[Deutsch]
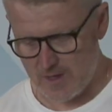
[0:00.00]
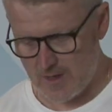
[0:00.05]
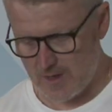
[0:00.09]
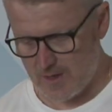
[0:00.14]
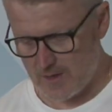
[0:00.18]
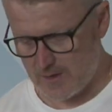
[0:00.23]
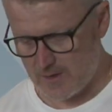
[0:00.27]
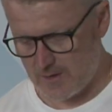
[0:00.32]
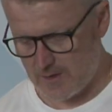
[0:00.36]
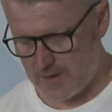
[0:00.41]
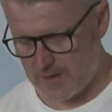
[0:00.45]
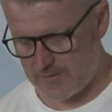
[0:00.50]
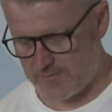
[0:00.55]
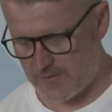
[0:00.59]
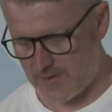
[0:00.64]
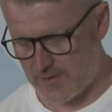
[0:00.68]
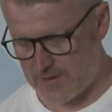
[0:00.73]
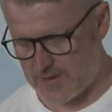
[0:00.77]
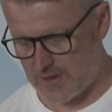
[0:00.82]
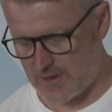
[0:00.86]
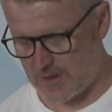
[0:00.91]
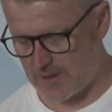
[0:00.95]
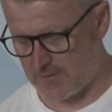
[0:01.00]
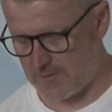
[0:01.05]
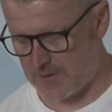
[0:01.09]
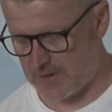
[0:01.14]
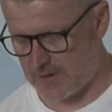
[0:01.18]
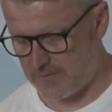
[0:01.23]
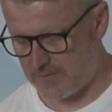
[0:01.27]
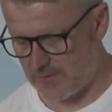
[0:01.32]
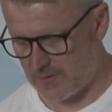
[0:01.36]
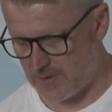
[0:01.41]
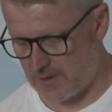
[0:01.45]
Amen. Er freut sich immer
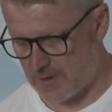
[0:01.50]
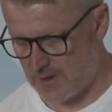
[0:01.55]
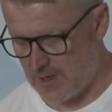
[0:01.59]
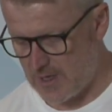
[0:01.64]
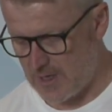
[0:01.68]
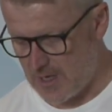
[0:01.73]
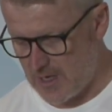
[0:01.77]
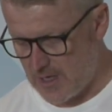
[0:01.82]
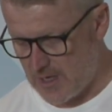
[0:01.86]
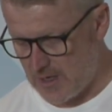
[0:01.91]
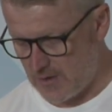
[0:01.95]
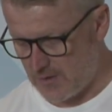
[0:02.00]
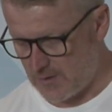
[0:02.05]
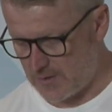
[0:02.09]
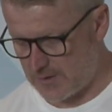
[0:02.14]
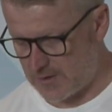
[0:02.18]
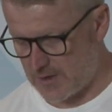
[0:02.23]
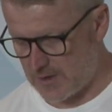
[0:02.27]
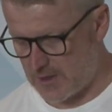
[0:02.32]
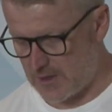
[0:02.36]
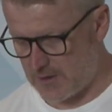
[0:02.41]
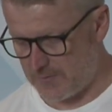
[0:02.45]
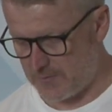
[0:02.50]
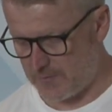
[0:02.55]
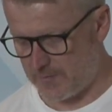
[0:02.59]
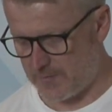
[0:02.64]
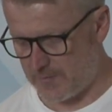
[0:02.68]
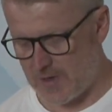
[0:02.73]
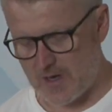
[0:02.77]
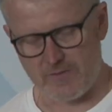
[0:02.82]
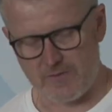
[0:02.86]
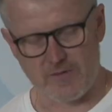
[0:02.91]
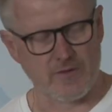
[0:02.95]
dafür. Ja? Und äh,
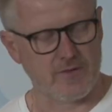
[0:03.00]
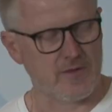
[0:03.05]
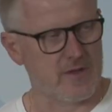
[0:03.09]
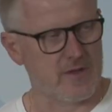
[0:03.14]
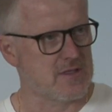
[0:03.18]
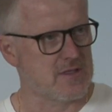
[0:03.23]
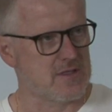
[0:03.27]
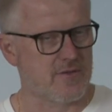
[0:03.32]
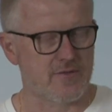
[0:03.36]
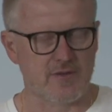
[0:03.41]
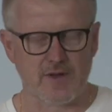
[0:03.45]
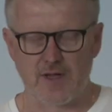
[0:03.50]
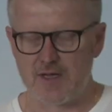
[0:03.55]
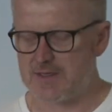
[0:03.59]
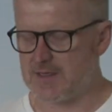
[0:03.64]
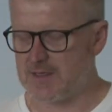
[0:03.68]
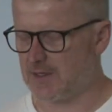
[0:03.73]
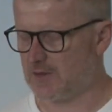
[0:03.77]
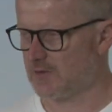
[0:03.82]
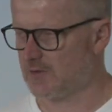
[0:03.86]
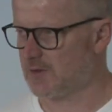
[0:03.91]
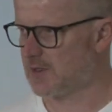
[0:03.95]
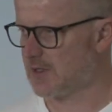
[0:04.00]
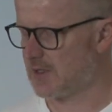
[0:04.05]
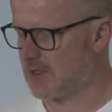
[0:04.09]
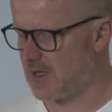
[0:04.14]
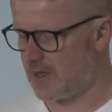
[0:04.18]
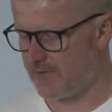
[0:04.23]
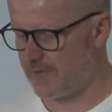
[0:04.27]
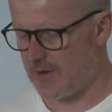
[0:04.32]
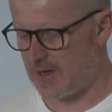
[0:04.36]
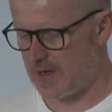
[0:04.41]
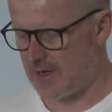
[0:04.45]
ja, wir diese Freizeit und
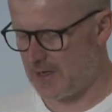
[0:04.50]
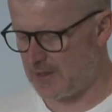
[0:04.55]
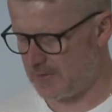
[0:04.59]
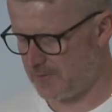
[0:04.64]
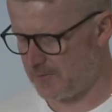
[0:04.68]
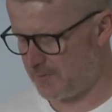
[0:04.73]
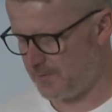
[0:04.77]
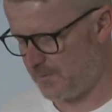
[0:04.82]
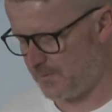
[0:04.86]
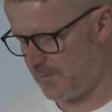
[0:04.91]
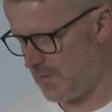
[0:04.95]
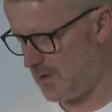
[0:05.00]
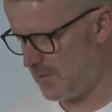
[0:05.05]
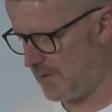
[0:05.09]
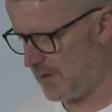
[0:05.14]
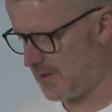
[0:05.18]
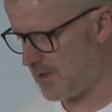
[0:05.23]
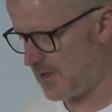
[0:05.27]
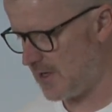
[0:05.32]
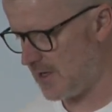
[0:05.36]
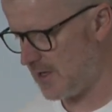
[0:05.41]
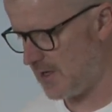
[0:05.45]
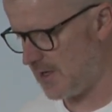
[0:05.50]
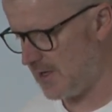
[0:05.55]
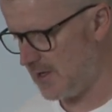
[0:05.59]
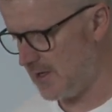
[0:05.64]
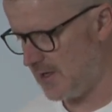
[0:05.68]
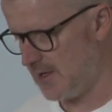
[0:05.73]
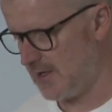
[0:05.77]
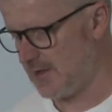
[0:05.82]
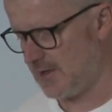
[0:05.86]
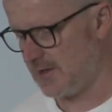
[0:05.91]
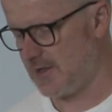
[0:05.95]
da war ein, jemand, der
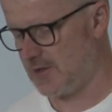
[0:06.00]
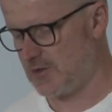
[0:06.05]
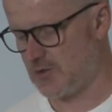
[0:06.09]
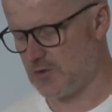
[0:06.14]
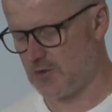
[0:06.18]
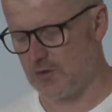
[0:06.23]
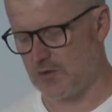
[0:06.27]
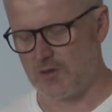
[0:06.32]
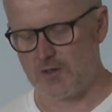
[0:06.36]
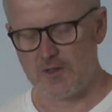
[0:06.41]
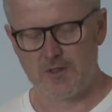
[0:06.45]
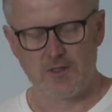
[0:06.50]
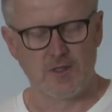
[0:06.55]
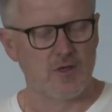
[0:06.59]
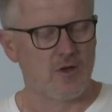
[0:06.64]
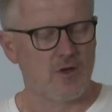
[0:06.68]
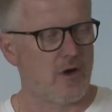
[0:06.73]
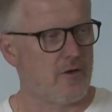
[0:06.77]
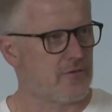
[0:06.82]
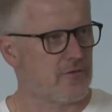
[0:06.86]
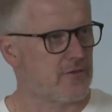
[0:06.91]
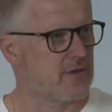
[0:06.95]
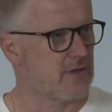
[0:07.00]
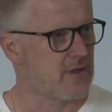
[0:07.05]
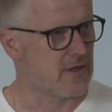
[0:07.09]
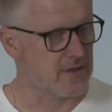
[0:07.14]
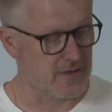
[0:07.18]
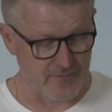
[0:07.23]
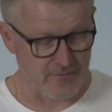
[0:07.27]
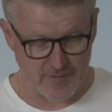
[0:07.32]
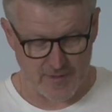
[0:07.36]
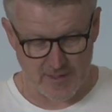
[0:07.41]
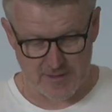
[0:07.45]
nicht so oft in
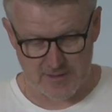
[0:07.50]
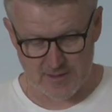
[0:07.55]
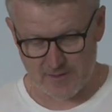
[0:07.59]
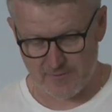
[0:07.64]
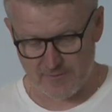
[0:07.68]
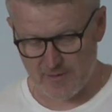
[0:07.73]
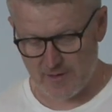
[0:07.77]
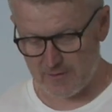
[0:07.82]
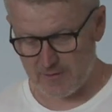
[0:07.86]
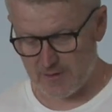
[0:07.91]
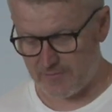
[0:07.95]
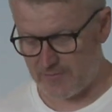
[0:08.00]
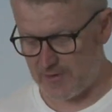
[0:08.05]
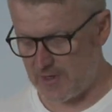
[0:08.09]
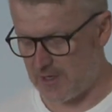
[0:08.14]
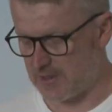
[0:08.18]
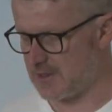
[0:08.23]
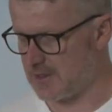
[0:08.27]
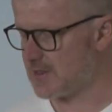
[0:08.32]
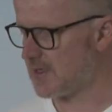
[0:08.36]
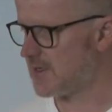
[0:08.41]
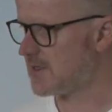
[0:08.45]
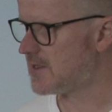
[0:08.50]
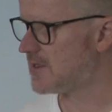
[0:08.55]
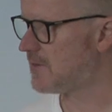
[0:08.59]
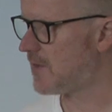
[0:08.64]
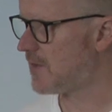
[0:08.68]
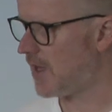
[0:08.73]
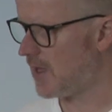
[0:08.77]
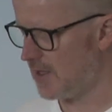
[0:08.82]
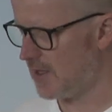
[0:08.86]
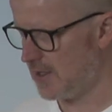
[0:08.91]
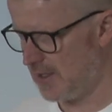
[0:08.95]
einer Freizeit war oder vielleicht das erste
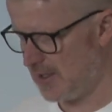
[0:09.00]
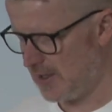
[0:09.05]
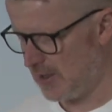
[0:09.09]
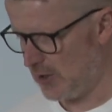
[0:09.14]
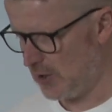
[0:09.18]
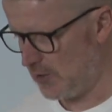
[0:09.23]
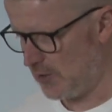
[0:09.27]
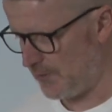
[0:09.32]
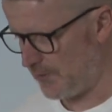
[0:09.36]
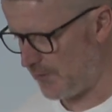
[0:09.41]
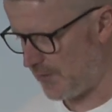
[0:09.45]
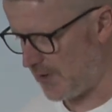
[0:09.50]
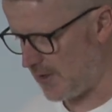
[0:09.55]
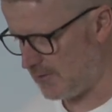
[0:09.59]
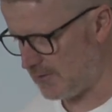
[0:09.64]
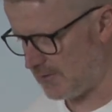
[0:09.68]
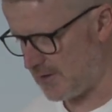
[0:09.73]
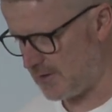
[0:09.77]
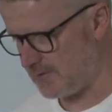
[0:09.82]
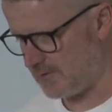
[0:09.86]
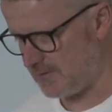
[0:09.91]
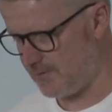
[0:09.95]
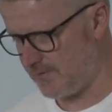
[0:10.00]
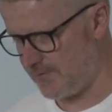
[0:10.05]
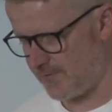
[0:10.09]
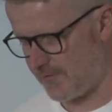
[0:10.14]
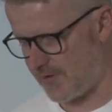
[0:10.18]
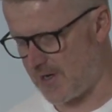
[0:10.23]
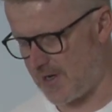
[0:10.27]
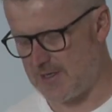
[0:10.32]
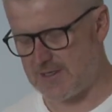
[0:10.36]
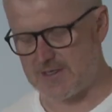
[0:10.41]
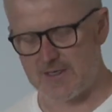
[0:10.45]
Mal. Ja, und dann
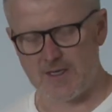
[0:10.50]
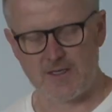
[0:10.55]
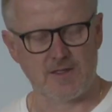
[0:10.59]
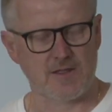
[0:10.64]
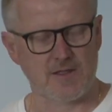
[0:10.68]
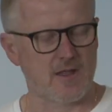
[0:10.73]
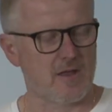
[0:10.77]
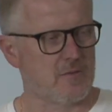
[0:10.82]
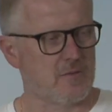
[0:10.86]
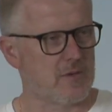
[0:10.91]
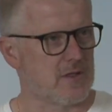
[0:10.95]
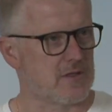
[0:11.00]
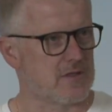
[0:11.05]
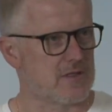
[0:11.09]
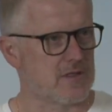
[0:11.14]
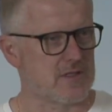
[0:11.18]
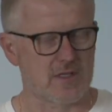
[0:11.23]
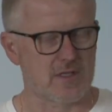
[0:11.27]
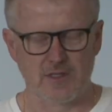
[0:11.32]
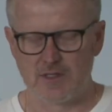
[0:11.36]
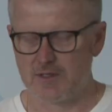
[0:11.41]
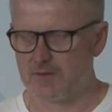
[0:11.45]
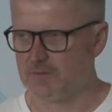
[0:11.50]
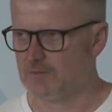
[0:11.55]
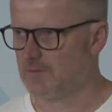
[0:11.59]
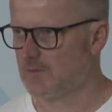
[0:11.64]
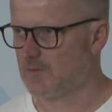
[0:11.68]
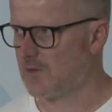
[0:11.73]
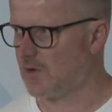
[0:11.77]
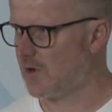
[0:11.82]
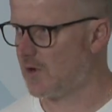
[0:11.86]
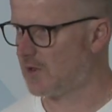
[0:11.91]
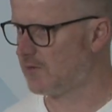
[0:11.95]
Freizeit, denkt man, das ist ein
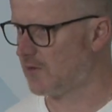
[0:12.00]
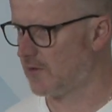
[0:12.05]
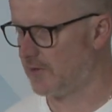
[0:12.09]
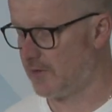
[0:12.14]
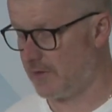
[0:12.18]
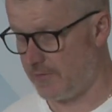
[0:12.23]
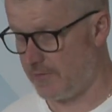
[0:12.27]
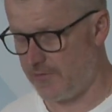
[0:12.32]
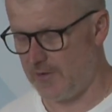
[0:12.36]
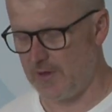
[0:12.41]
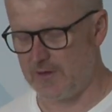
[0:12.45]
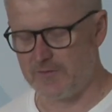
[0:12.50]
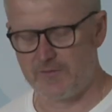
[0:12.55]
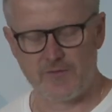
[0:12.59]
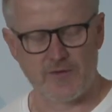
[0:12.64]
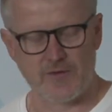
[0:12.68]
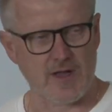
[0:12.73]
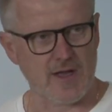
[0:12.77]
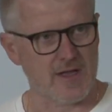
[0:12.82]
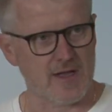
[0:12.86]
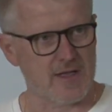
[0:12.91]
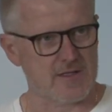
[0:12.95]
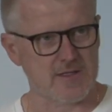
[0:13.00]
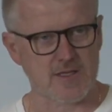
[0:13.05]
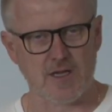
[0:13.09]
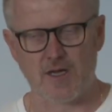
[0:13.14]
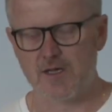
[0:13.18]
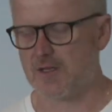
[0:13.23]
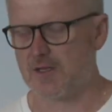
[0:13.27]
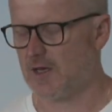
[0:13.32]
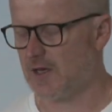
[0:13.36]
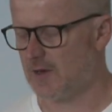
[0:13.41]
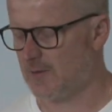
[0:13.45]
Ort, wo wir viel freie
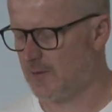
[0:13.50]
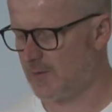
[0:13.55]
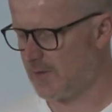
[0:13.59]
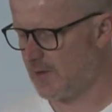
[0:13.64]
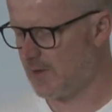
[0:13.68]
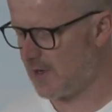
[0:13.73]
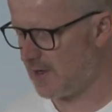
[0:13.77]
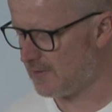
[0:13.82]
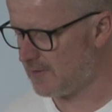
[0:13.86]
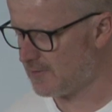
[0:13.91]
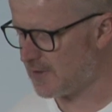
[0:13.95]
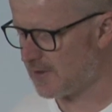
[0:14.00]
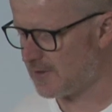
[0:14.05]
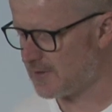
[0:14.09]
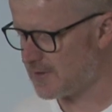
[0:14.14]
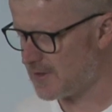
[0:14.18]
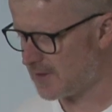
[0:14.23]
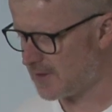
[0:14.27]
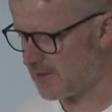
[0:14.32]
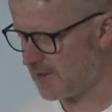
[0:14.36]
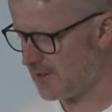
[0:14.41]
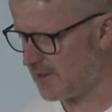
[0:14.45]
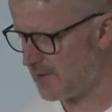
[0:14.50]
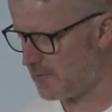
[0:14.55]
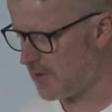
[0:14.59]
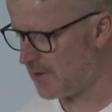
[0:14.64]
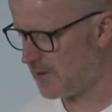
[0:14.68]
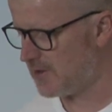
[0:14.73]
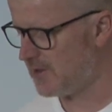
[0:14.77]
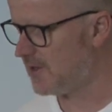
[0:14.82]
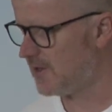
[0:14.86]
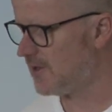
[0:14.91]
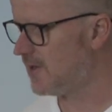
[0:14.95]
Zeit haben. Ja, und dann sagt er,
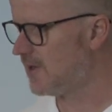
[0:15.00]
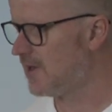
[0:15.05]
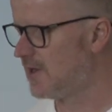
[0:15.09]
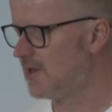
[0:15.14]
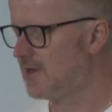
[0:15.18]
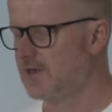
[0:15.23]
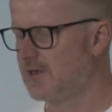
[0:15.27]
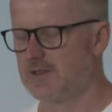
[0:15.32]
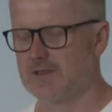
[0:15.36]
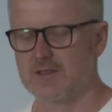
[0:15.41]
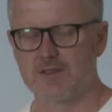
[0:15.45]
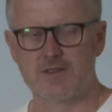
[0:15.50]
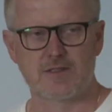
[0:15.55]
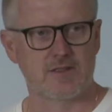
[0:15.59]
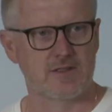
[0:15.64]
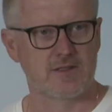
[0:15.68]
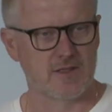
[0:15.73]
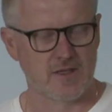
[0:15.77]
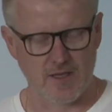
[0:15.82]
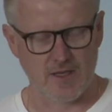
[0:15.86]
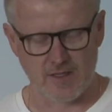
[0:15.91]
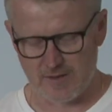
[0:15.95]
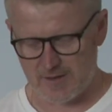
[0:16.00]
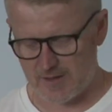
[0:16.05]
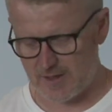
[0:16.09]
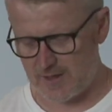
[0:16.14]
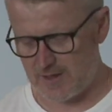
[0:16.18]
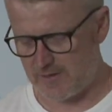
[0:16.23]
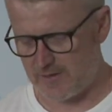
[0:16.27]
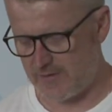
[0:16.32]
aber hier ist das Gegenteil.